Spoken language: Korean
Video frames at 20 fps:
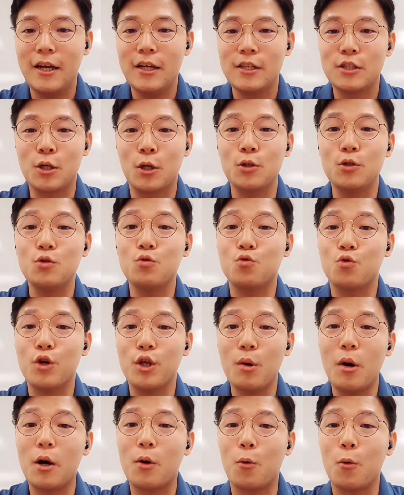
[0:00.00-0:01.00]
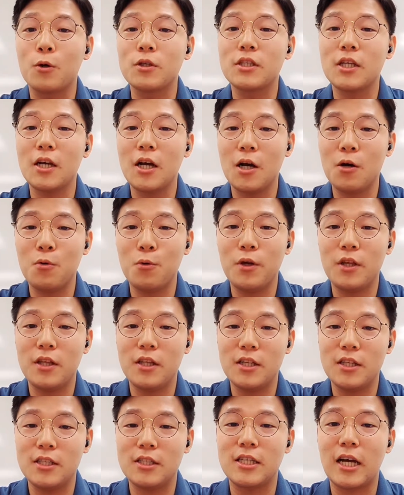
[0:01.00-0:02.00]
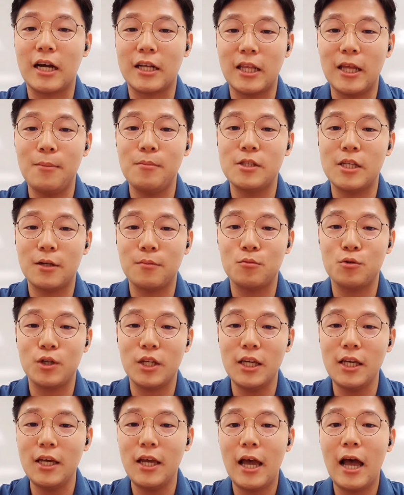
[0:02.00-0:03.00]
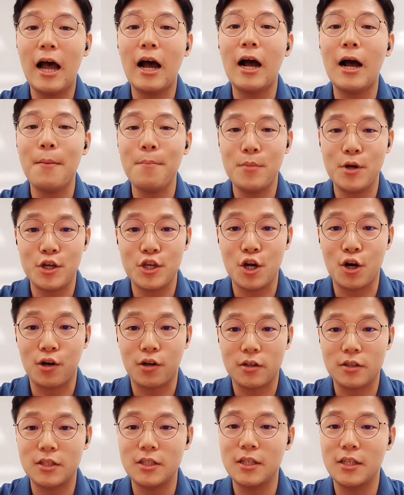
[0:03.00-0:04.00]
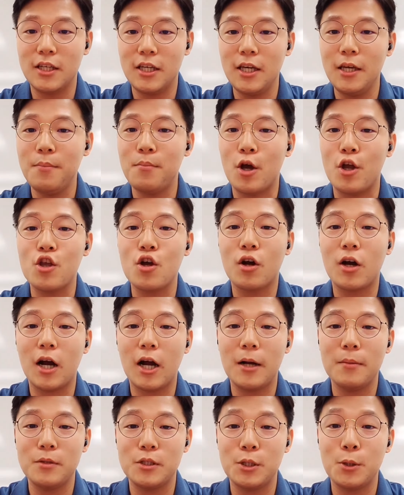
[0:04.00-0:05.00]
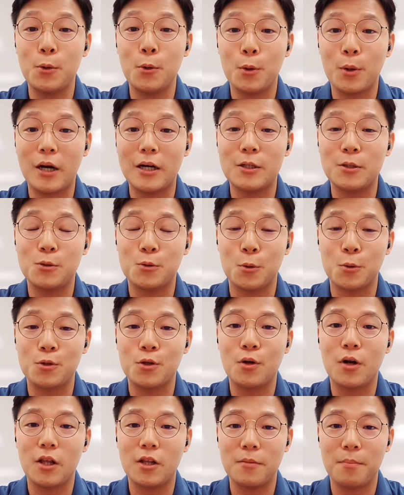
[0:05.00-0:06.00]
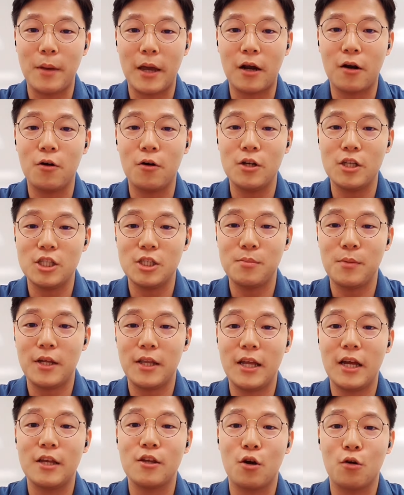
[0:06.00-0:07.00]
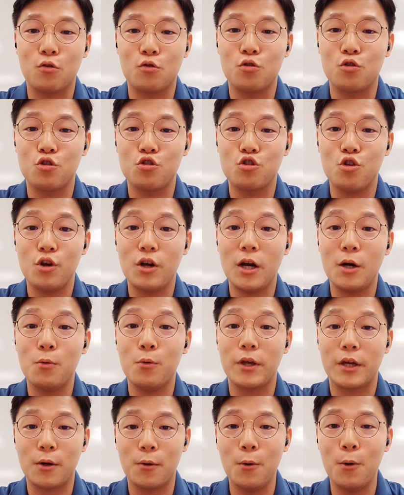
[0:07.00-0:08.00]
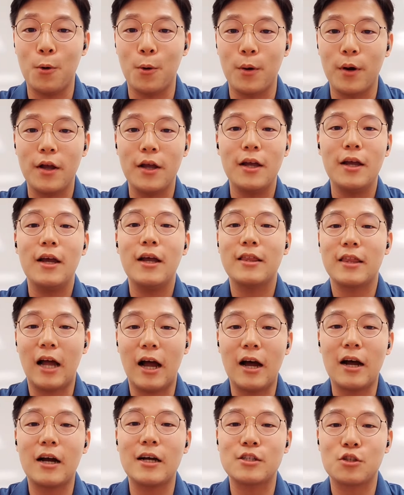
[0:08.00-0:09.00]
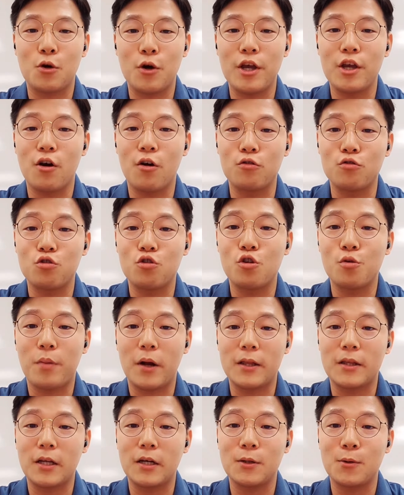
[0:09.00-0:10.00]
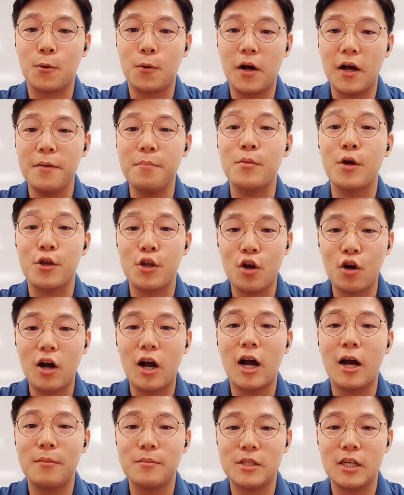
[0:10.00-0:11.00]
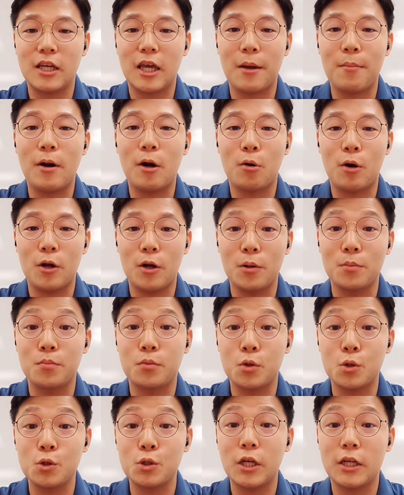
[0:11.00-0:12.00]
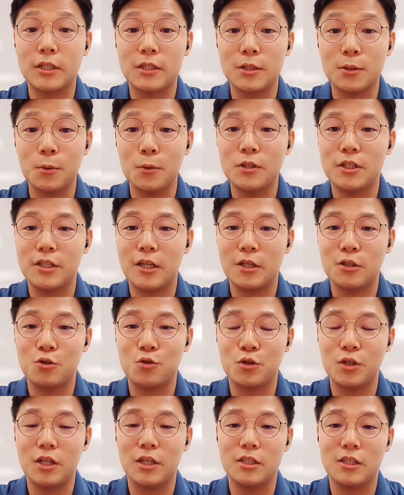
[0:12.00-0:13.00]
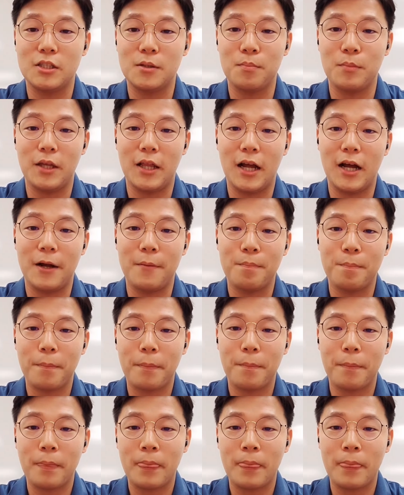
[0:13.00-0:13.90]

저는 우리와 공생하고 있는 장내 미생물이 항암 면역, 특히 면역 항암 치료 효과를 조절하는 메커니즘에 대한 연구를 수행하고 있고, 나아가 저의 연구를 바탕으로 한 면역 항암제 개발 관련 프로젝트도 진행 중에 있습니다.